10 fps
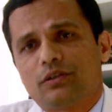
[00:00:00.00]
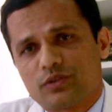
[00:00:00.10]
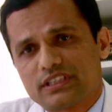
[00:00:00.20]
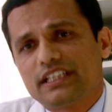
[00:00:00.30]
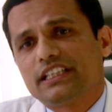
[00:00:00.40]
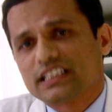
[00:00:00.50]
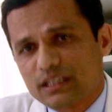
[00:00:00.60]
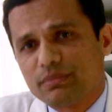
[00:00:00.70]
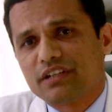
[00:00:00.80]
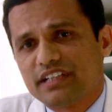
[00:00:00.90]
उससे ये
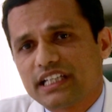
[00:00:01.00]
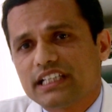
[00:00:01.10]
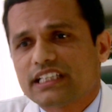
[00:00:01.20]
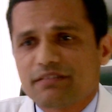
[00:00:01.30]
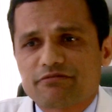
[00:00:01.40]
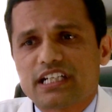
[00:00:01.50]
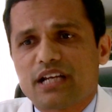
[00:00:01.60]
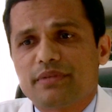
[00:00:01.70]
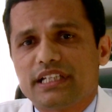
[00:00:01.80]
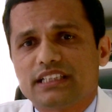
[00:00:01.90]
संभव है कि टाइप वन
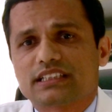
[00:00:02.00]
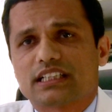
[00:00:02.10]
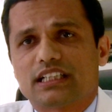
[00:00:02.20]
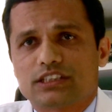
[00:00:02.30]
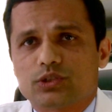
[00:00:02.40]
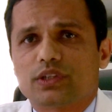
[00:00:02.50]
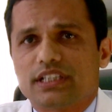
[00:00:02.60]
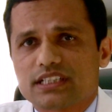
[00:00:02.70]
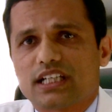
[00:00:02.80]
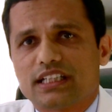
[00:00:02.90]
डायबिटीज़ का जो
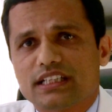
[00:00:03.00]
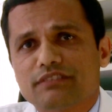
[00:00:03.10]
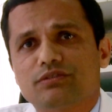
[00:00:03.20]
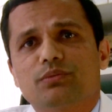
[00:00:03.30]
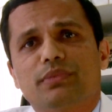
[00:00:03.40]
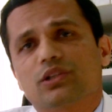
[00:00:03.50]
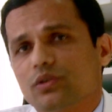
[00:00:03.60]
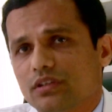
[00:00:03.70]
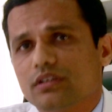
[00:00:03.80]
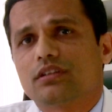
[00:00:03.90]
इंसान है वो
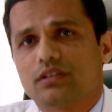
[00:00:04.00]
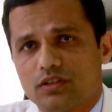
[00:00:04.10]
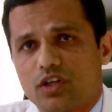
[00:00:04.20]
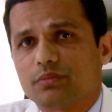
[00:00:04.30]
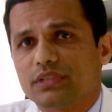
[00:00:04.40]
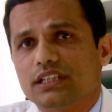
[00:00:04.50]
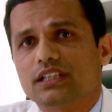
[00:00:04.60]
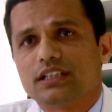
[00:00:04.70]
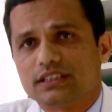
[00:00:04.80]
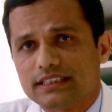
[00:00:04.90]
बिल्कुल नॉर्मल
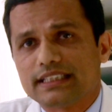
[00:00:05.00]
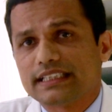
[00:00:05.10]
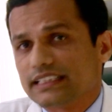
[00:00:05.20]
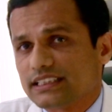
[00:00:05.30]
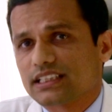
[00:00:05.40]
ज़िंदगी जी